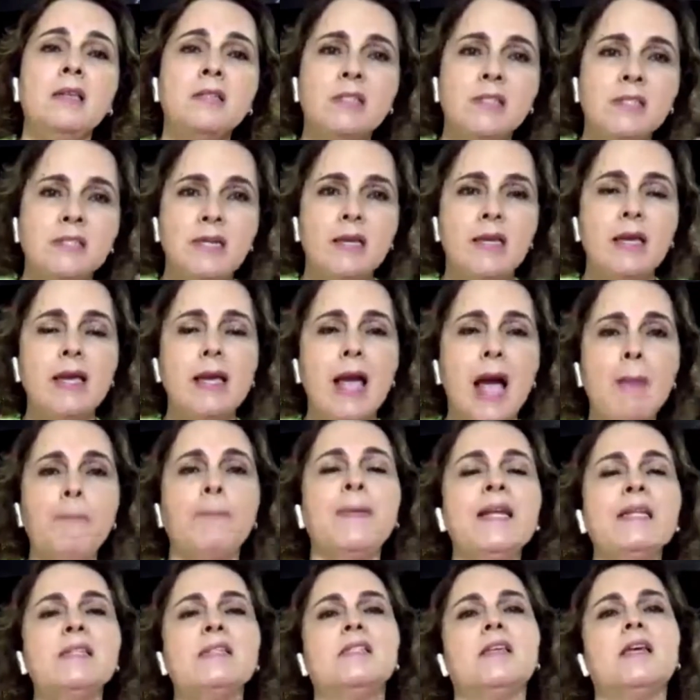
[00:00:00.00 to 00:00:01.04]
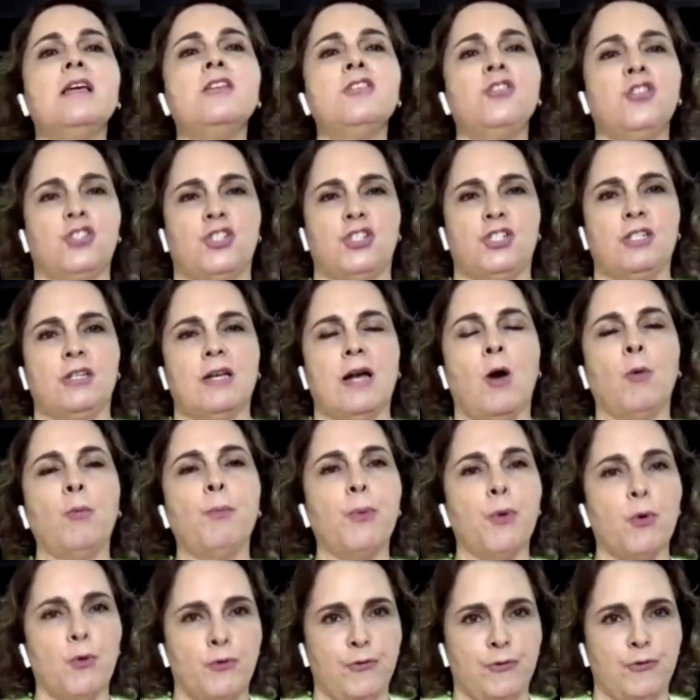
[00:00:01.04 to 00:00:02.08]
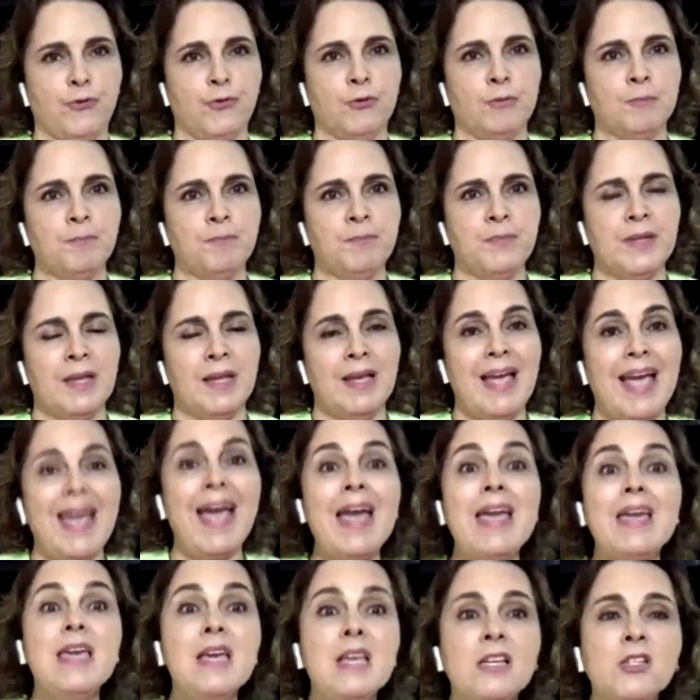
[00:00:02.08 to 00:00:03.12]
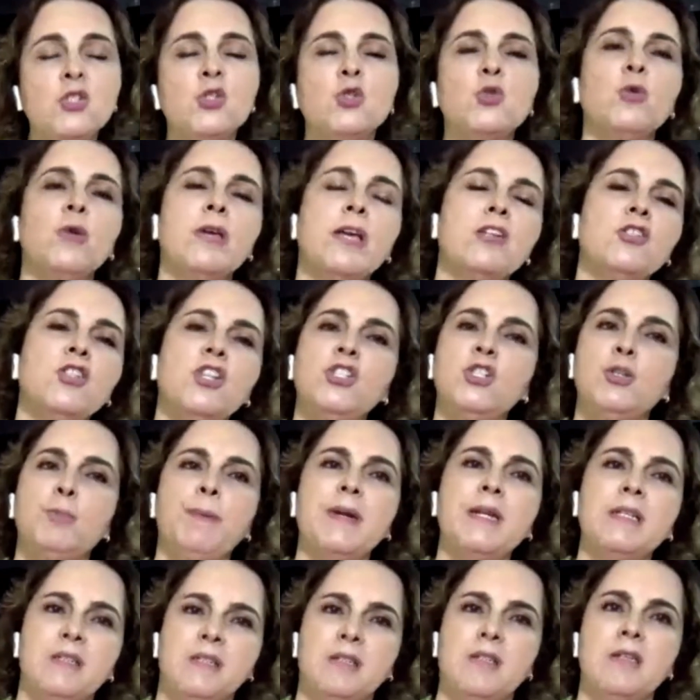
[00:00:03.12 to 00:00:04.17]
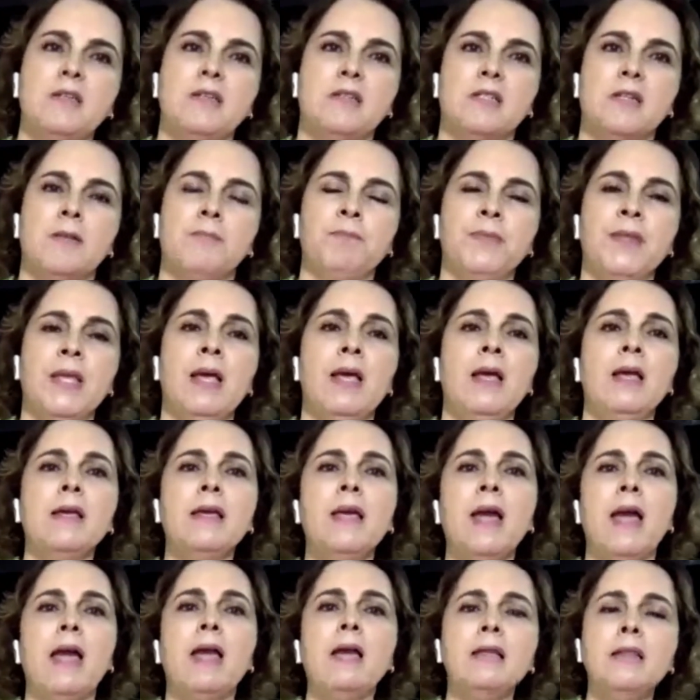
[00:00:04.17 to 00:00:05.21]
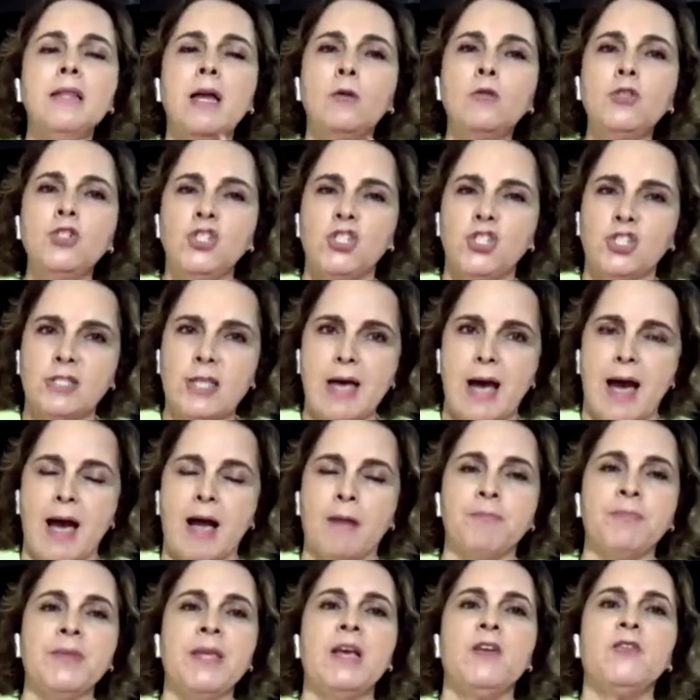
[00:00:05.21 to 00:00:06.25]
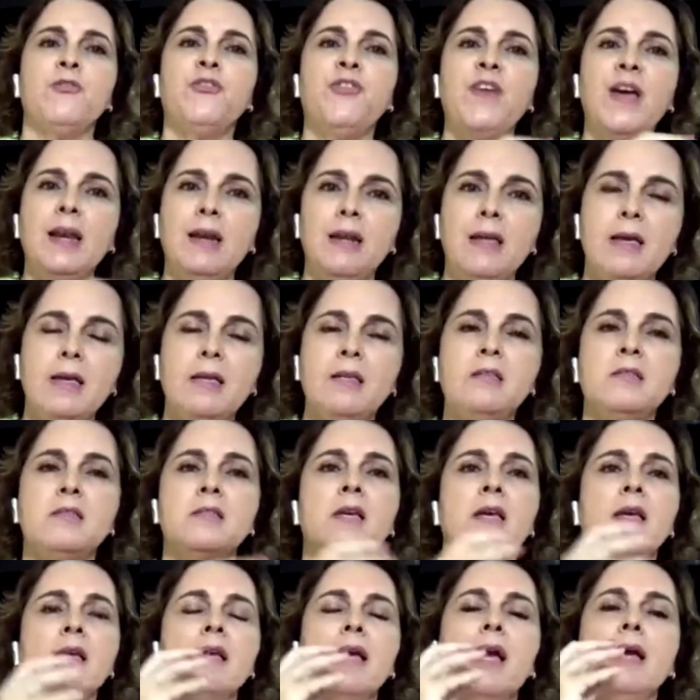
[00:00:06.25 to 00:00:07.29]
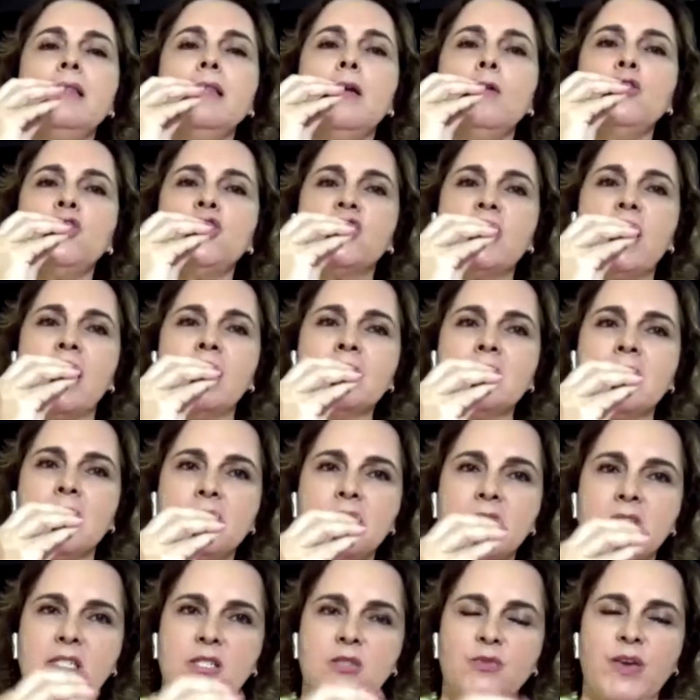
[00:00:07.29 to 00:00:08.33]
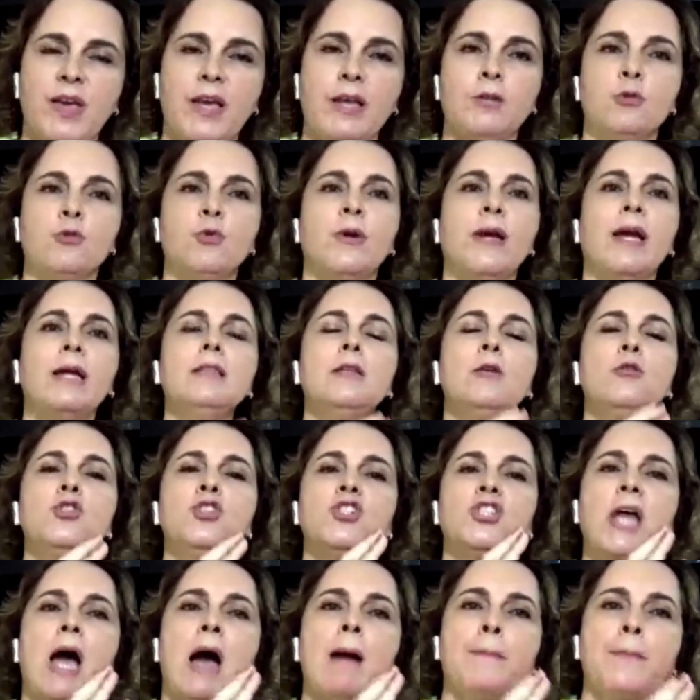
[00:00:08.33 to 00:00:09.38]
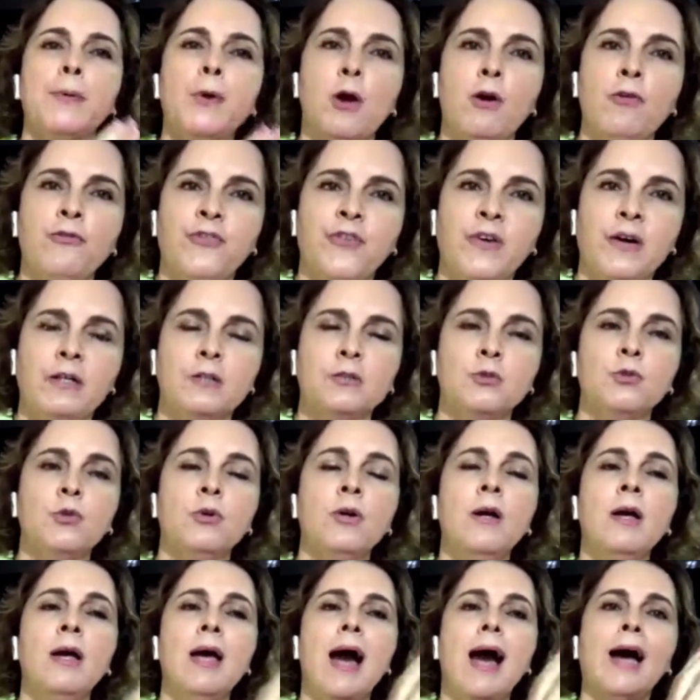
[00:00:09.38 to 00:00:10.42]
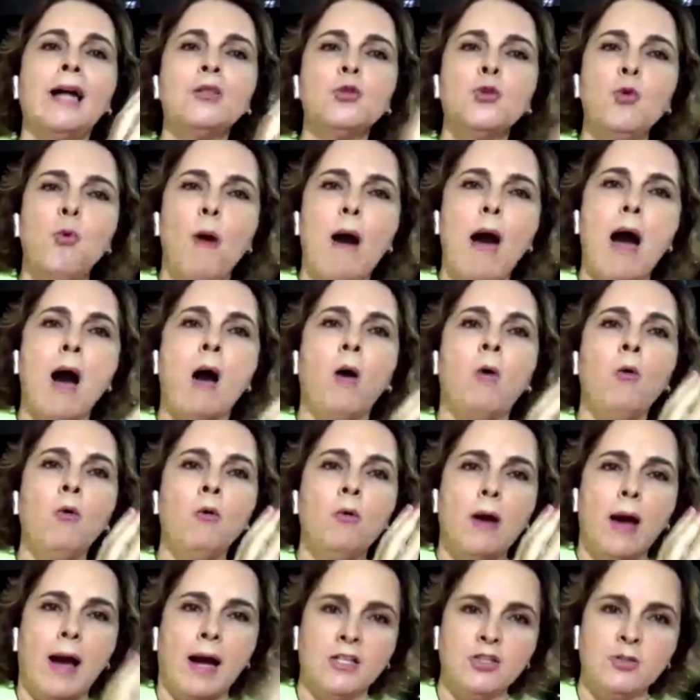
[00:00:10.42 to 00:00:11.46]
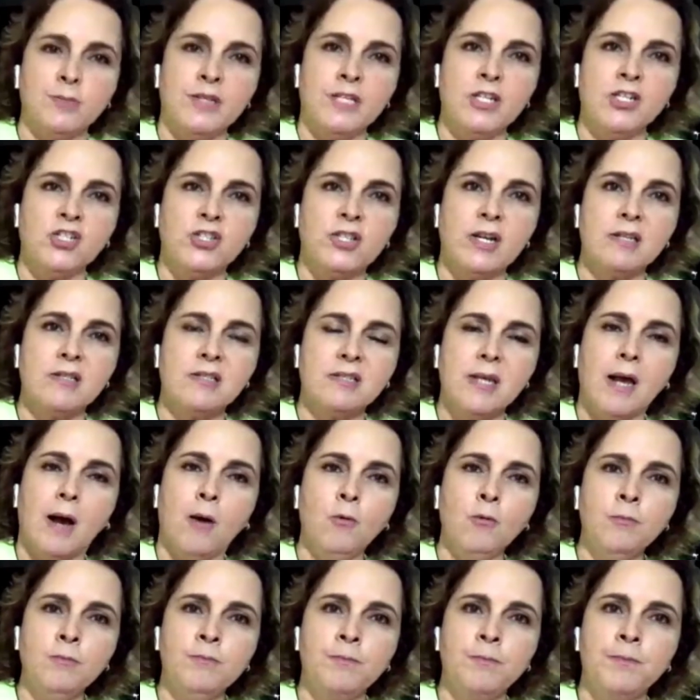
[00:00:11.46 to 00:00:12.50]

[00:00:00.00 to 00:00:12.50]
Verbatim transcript: se apresente ao povo. É isso que a gente precisa. Quem não está feliz, quem não está satisfeito, quem não está aprovando a atual administração,